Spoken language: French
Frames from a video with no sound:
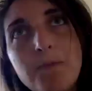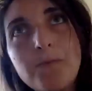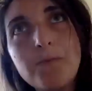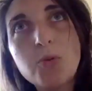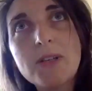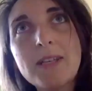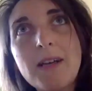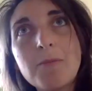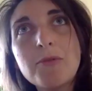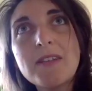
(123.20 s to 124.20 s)
donc il y a
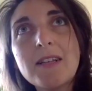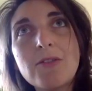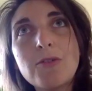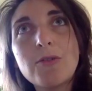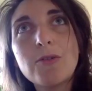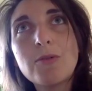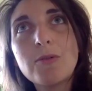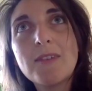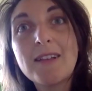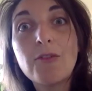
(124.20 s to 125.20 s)
un peu cette, euh,
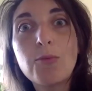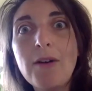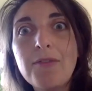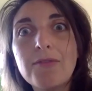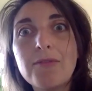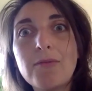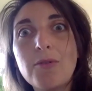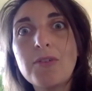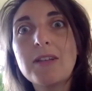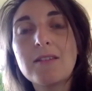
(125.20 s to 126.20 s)
cette soif,
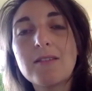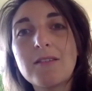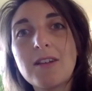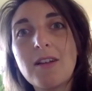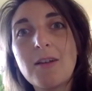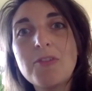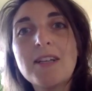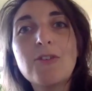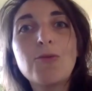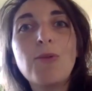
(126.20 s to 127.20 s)
en fait, un peu
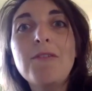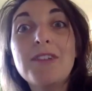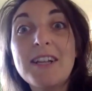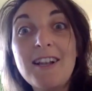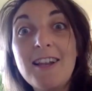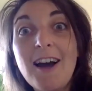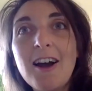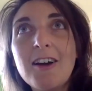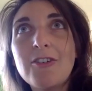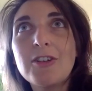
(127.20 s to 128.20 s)
cette soif d'être
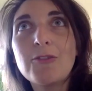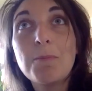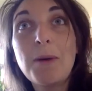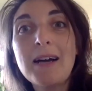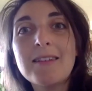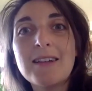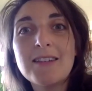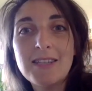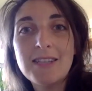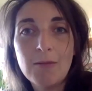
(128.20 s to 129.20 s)
là et de
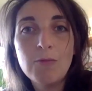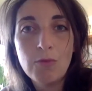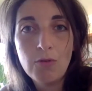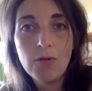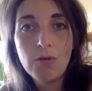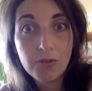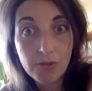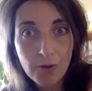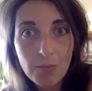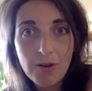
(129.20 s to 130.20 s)
partager un moment
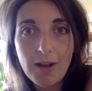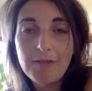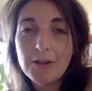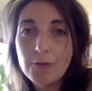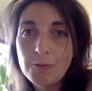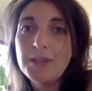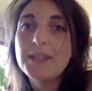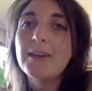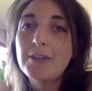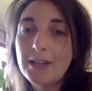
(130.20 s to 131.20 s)
ensemble avec le
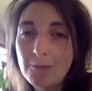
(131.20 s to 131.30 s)
public, avec les